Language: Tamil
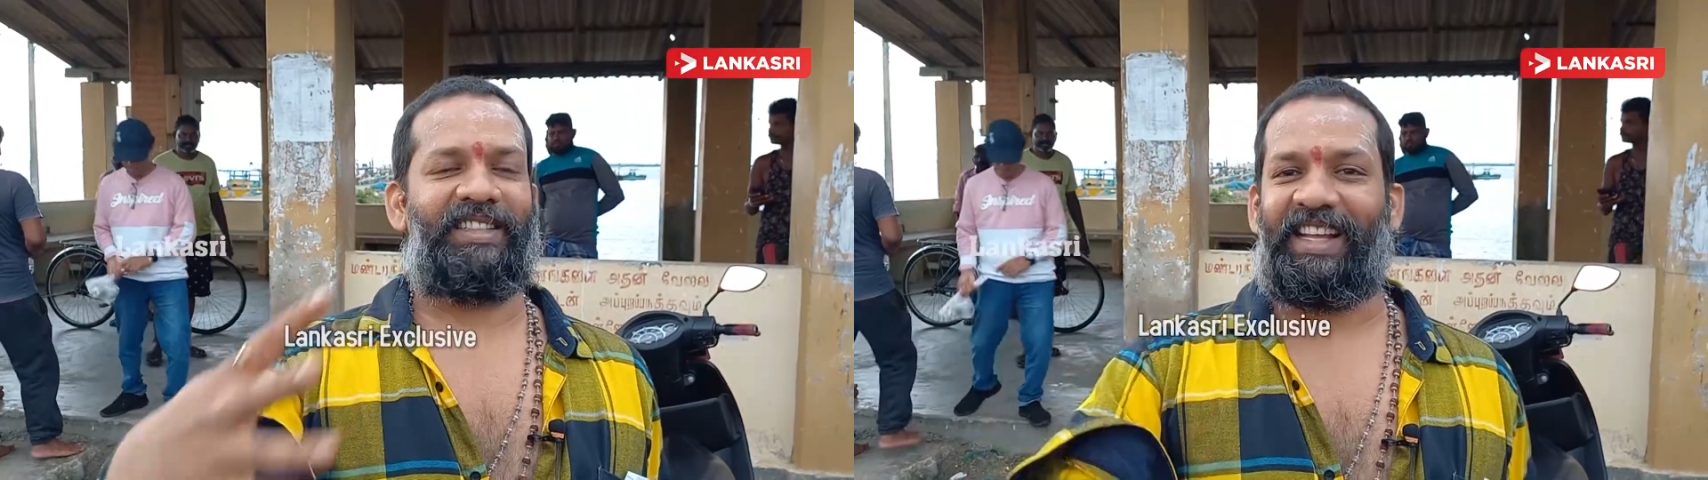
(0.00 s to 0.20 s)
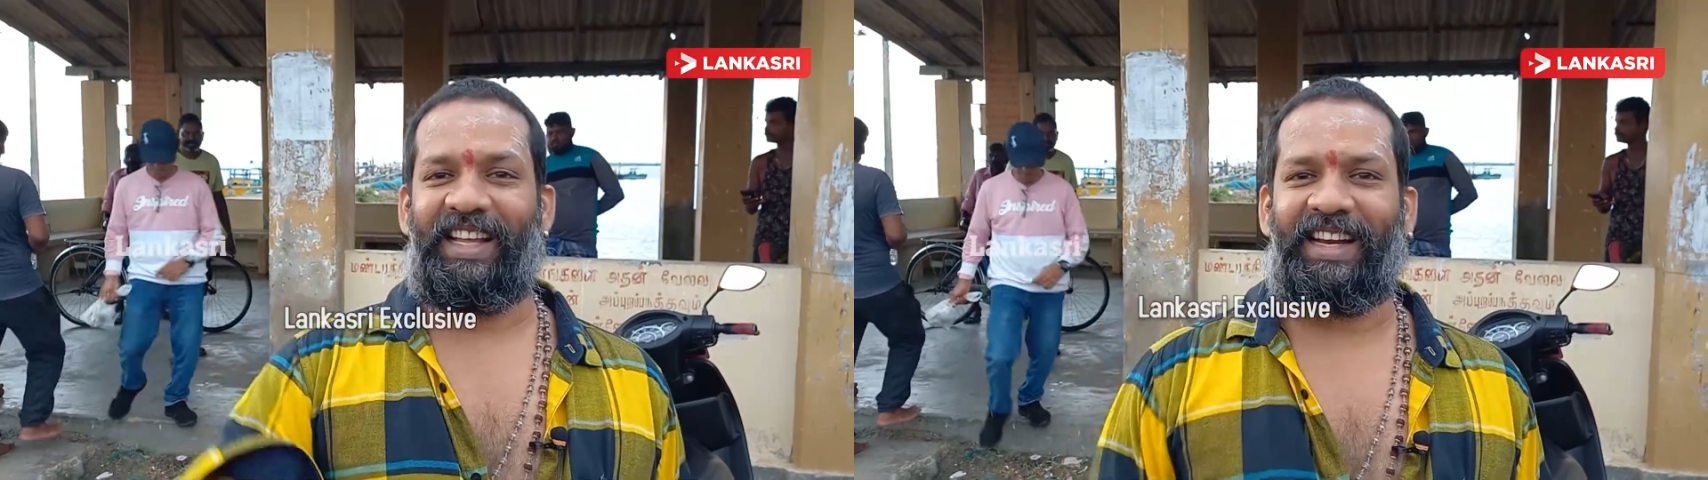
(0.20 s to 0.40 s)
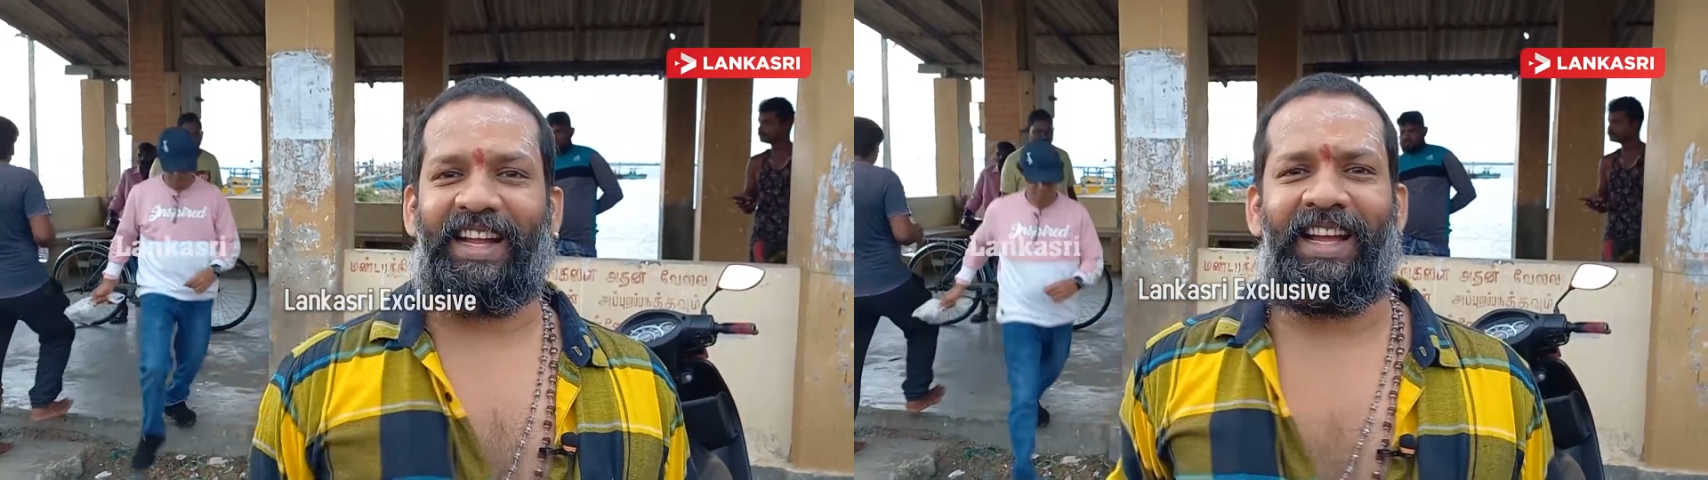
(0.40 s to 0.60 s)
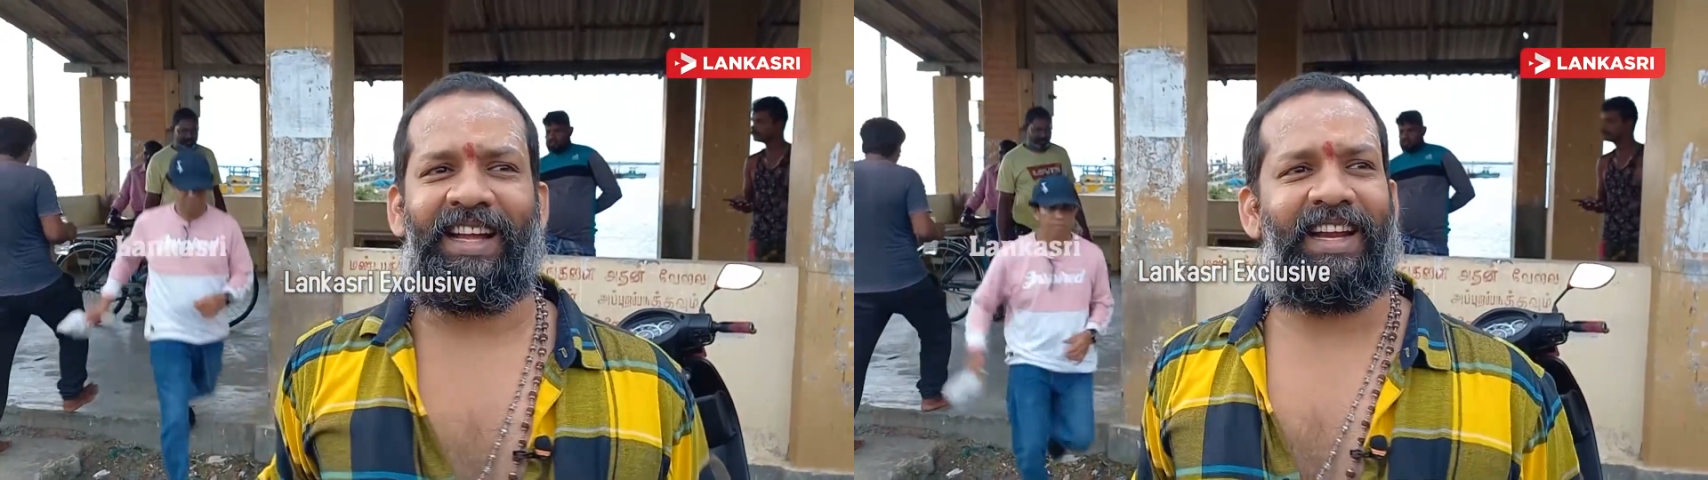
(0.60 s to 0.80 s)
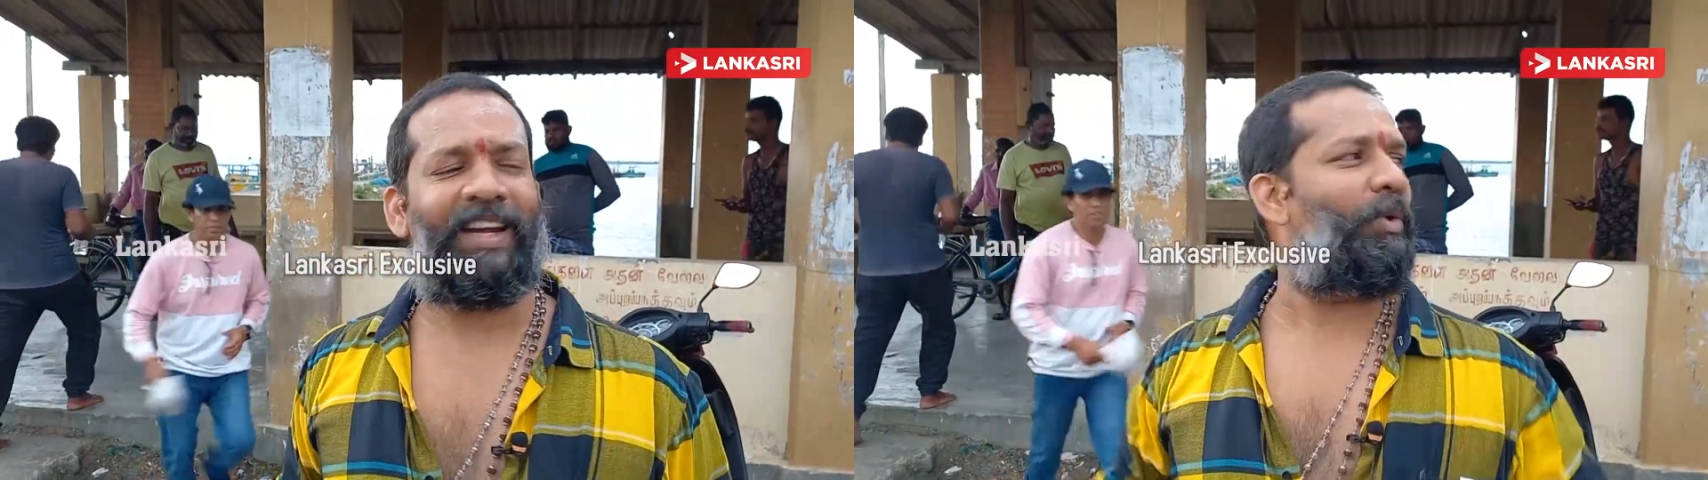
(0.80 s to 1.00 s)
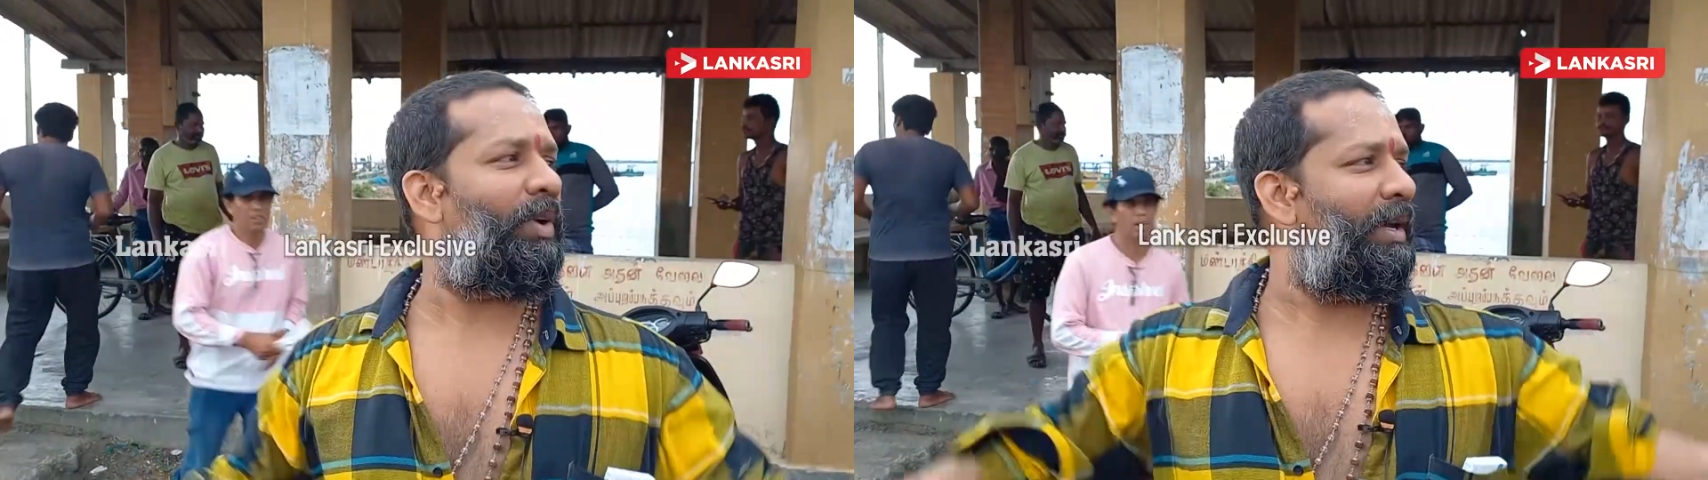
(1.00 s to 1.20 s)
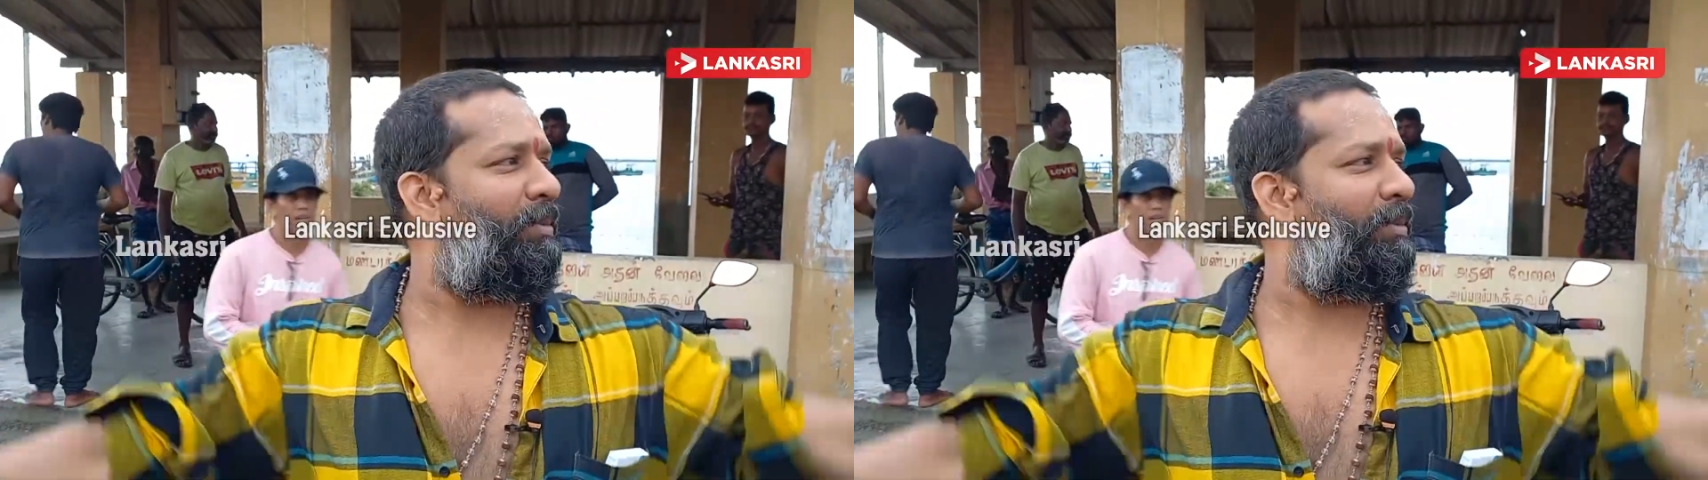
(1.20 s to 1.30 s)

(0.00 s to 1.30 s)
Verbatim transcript: தங்கியிருக்கேன் என்ன ஒரு